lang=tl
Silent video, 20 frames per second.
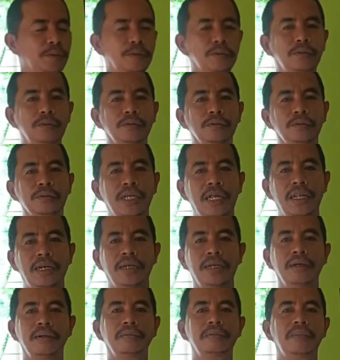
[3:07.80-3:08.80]
Yung
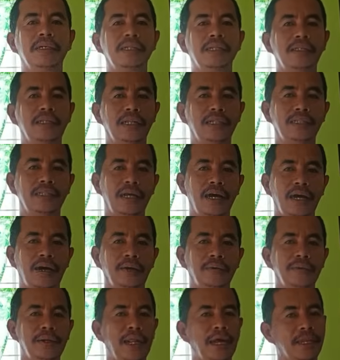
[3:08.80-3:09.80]
talagang
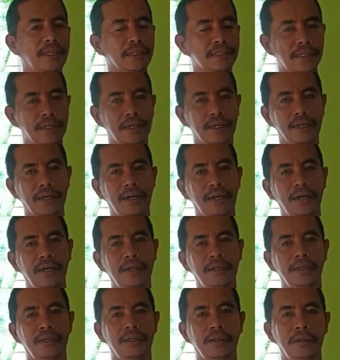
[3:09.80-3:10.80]
matatanda, wala na
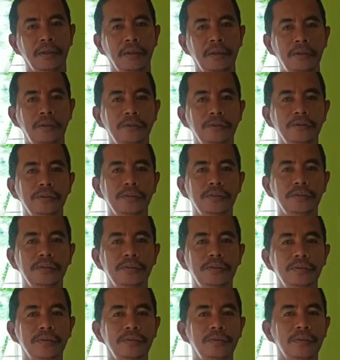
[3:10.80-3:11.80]
talaga. Yung
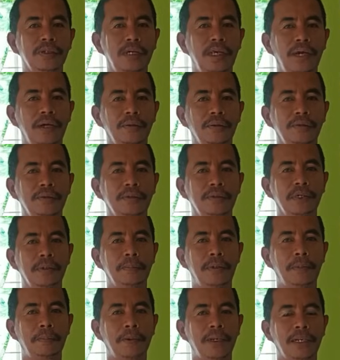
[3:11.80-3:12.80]
kaya ko
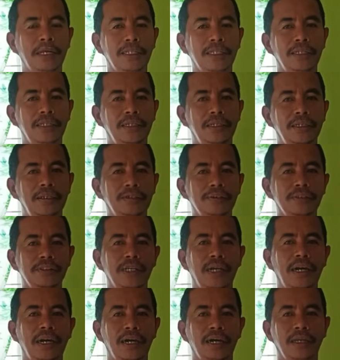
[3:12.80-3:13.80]
napapanatili yung
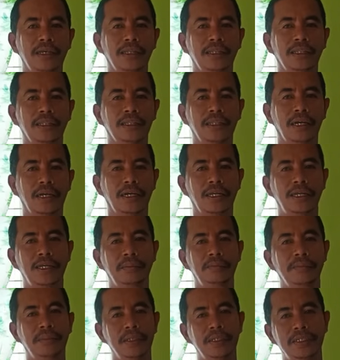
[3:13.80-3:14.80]
sa akin,
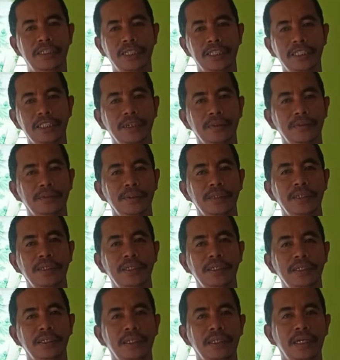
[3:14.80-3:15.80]
nag-i-include kasi ako.
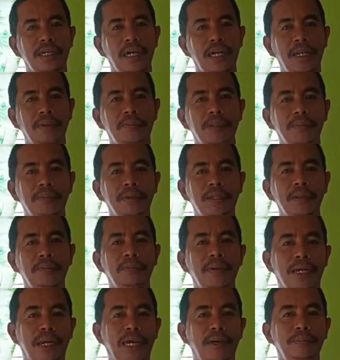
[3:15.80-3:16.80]
Alam naman na
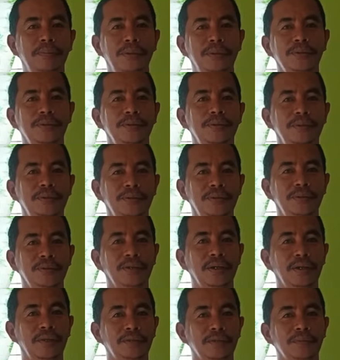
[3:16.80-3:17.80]
marami yun,
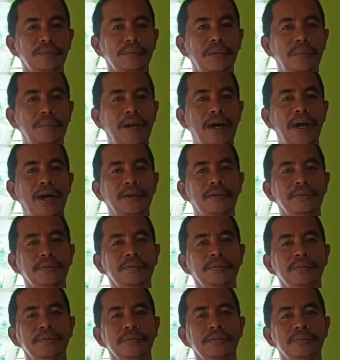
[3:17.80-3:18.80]
yung ganun kung paano.
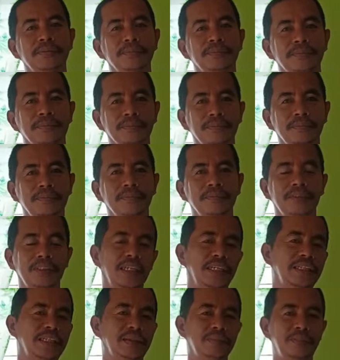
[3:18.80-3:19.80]

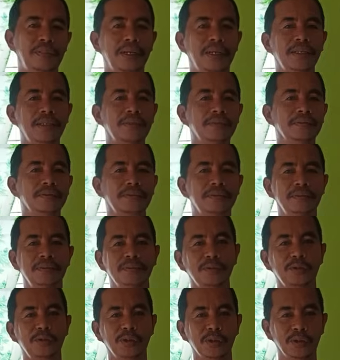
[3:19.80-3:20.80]
Nandiyan pa rin yun.
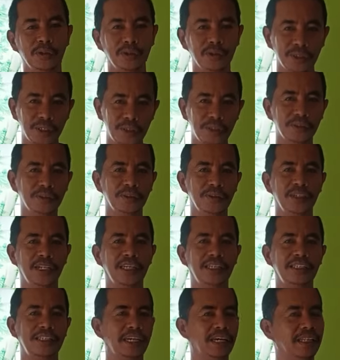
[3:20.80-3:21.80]
Yung dugong iyon,
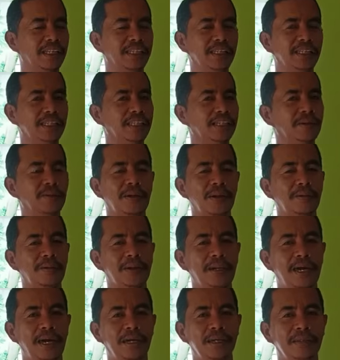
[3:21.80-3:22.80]
nandiyan, hindi
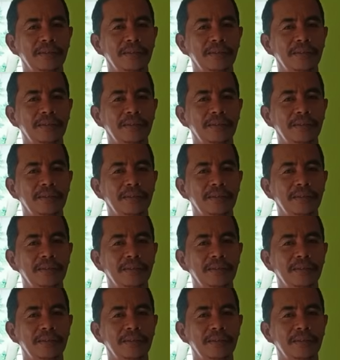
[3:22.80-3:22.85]
nawawala.